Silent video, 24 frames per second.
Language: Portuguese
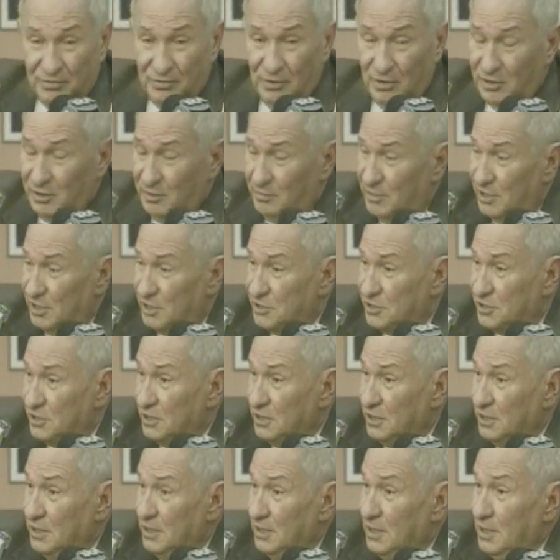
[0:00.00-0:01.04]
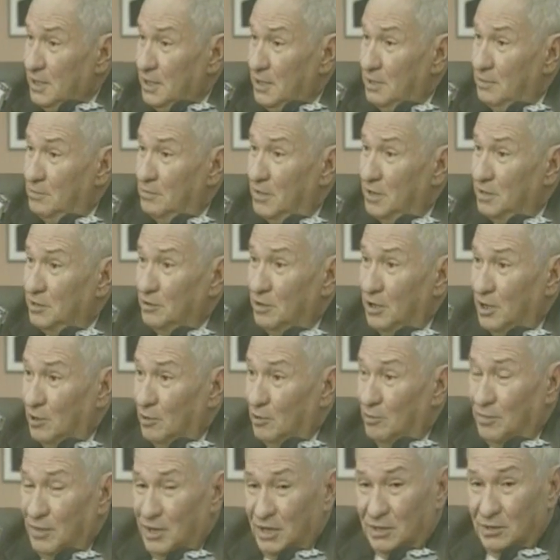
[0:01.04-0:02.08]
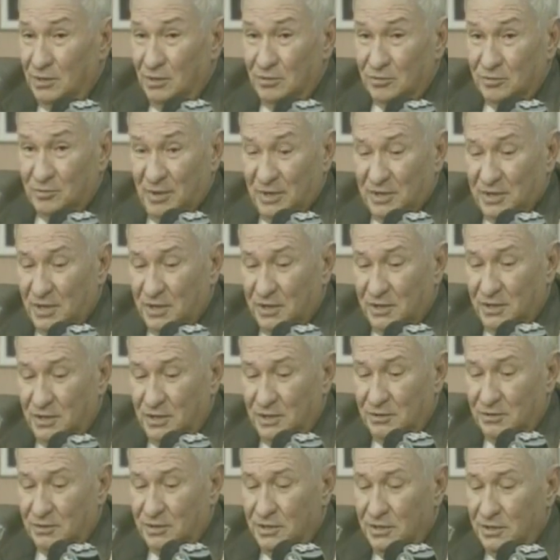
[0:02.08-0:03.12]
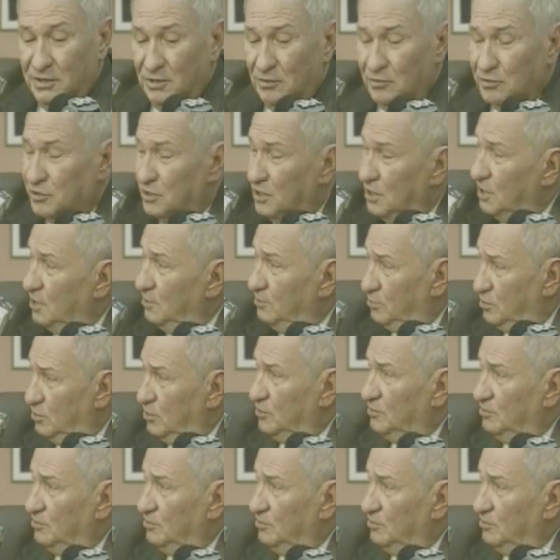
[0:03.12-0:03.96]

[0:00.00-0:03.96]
próximo ao limite, ah. mas eu recomendo aos passageiros que não cheguem